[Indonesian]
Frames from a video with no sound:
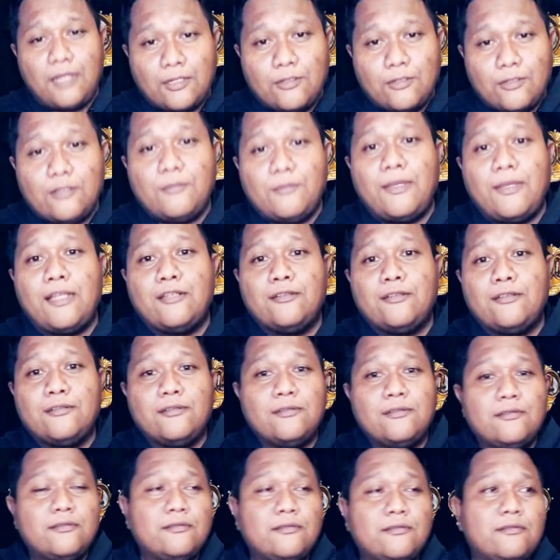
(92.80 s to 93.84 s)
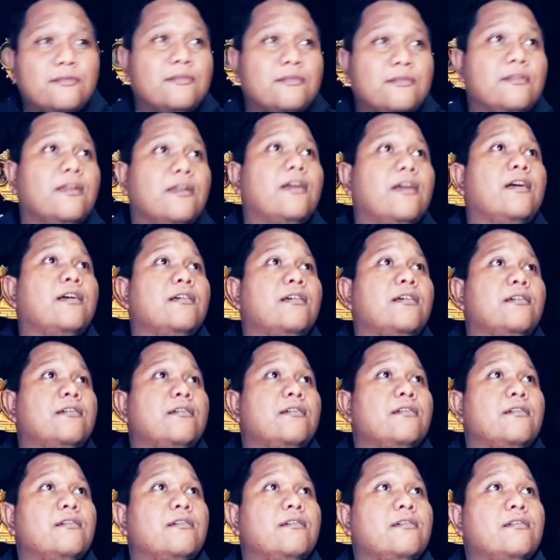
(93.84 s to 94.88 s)
Baru lu malu Mas,
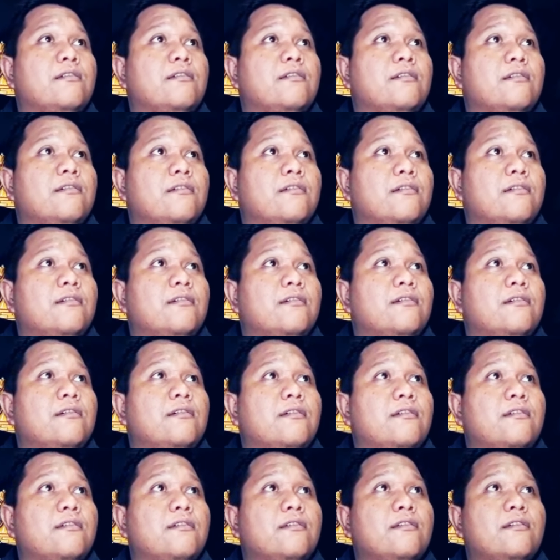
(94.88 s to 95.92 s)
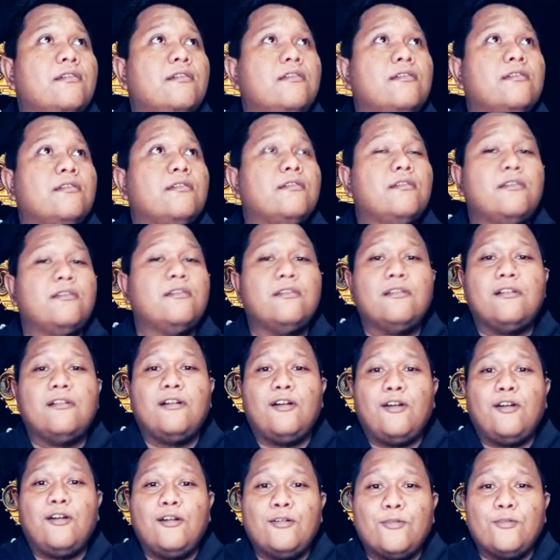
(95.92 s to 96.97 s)
nguli itu malu-malu mas
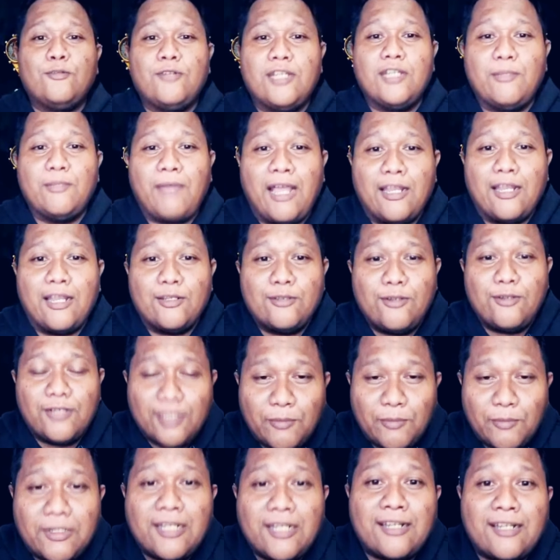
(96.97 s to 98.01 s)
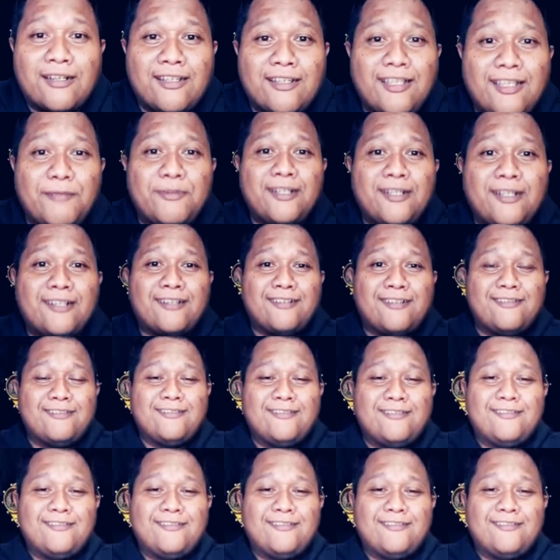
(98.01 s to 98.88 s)
Oh, nguli malu. Oh iya benar iya, iya bener.